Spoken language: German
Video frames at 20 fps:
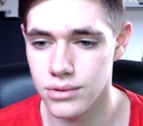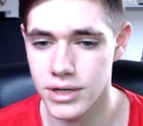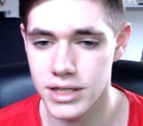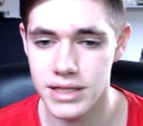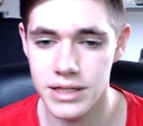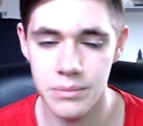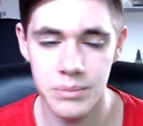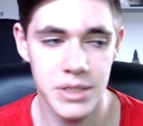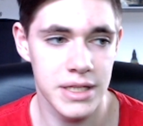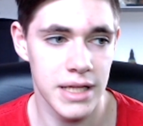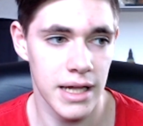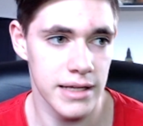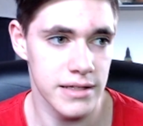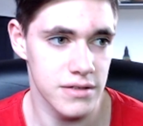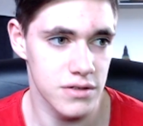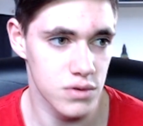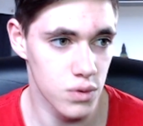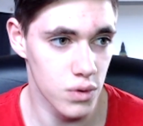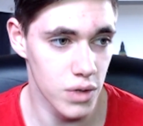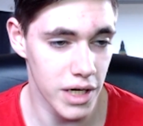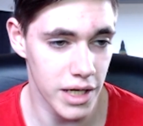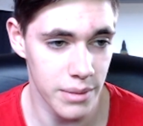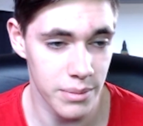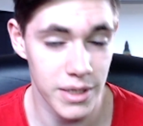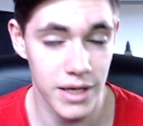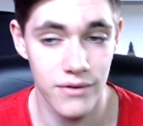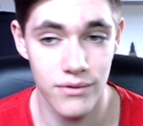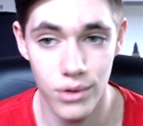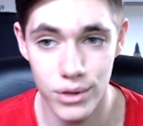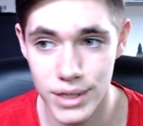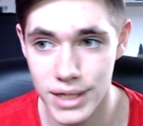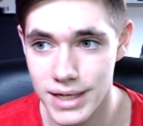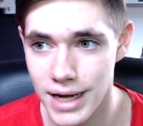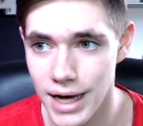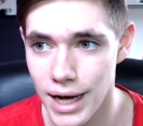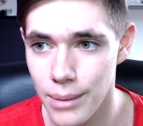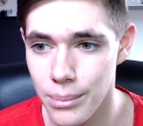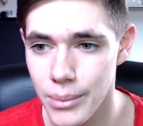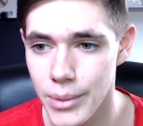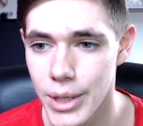deutlich mit 3 zu 0 eben gewonnen
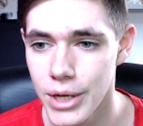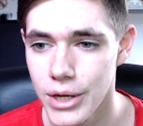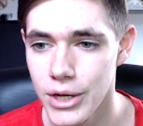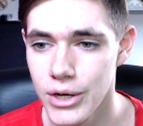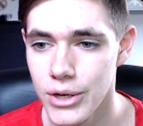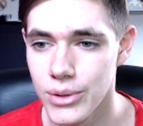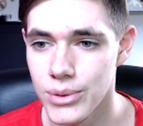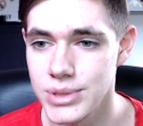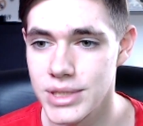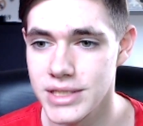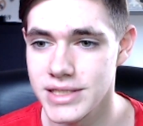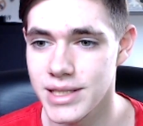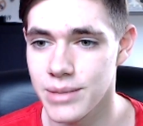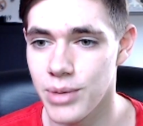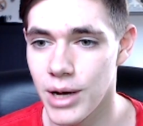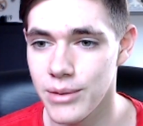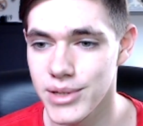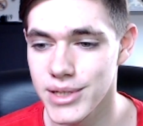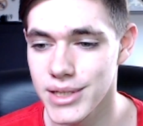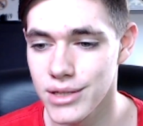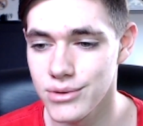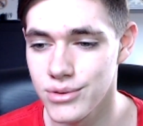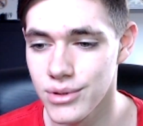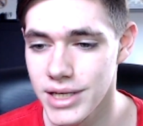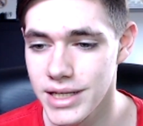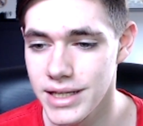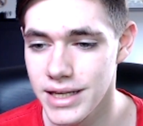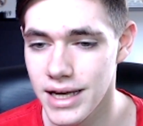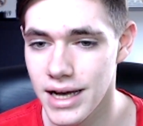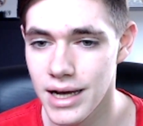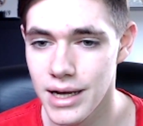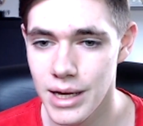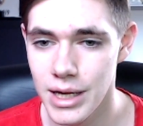haben. Und deshalb habe ich natürlich hier